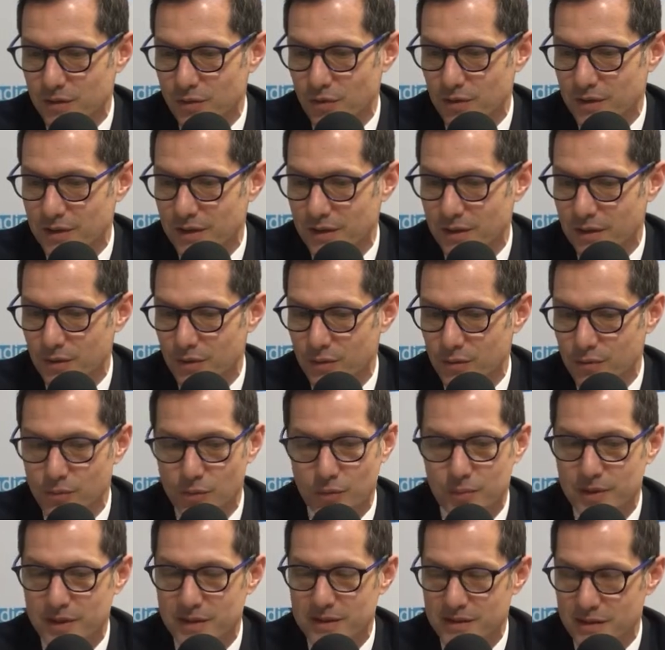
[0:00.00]
qu'il y a une
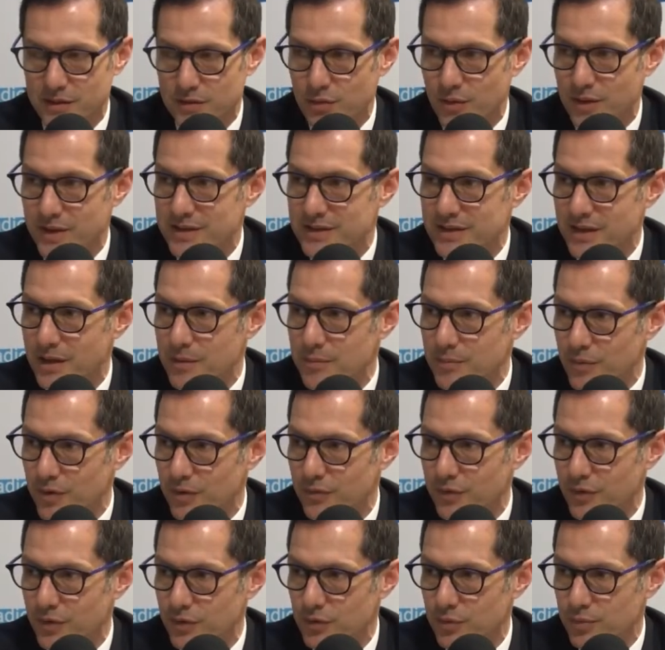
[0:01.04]
mobilisation extrêmement
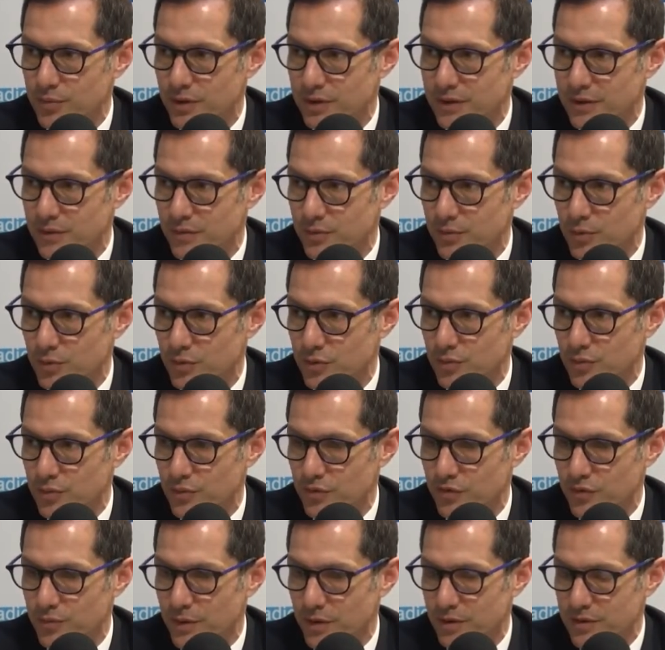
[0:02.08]
forte depuis le début du
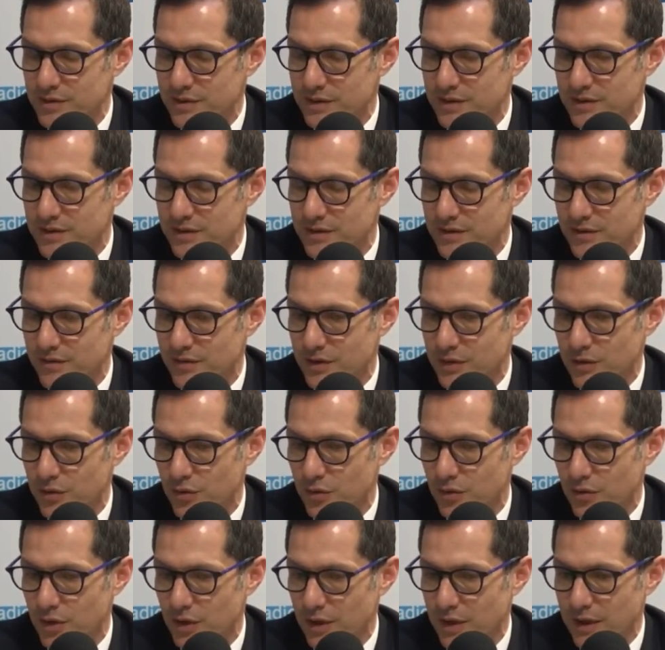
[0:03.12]
mouvement, ce qui signifie
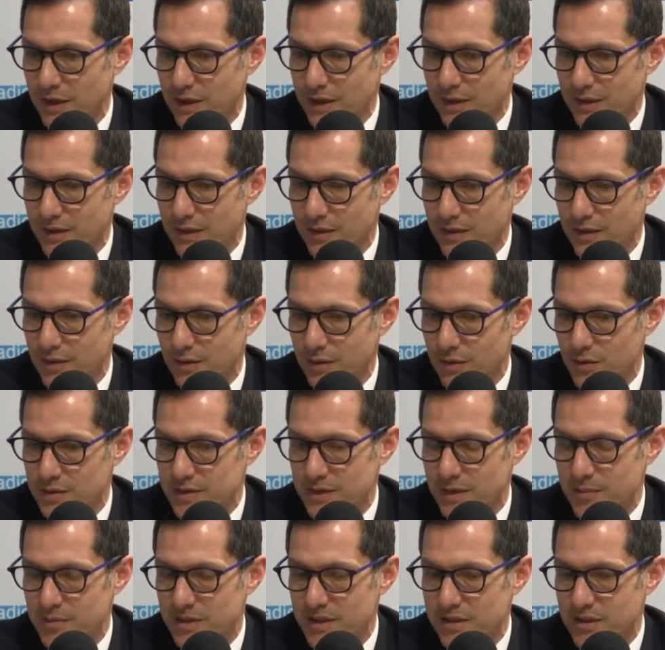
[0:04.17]
que le
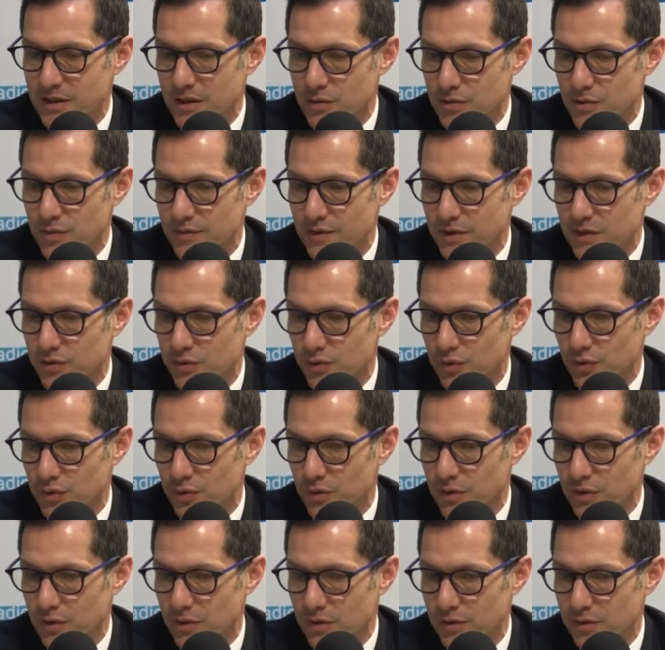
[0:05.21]
samedi qui a suivi le jour de
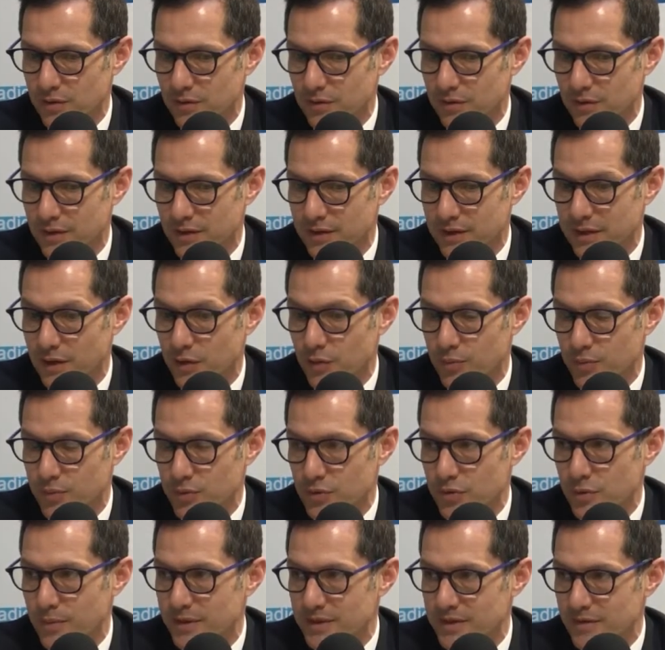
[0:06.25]
l'an, il y a eu
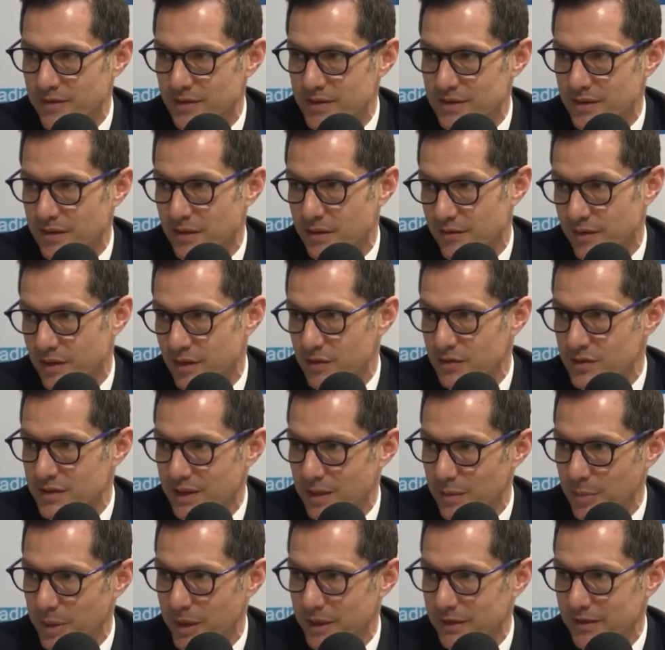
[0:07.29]
plus de manifestants à Valence
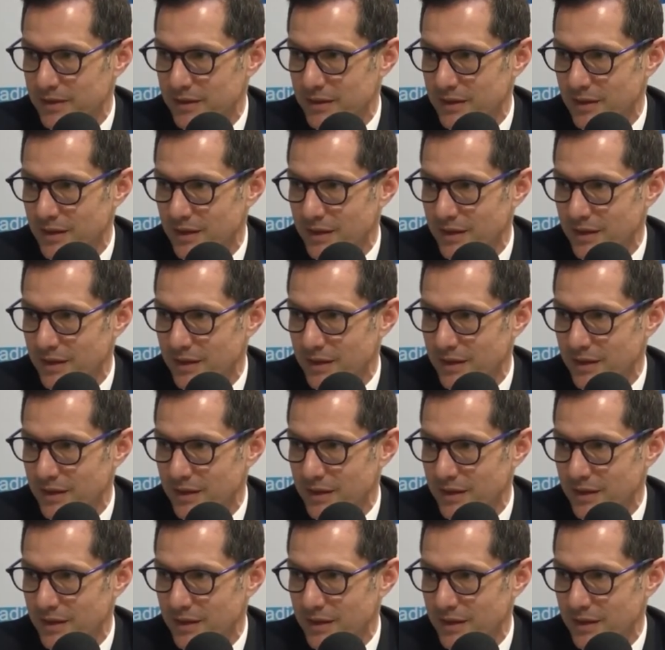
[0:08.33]
qu'à Paris.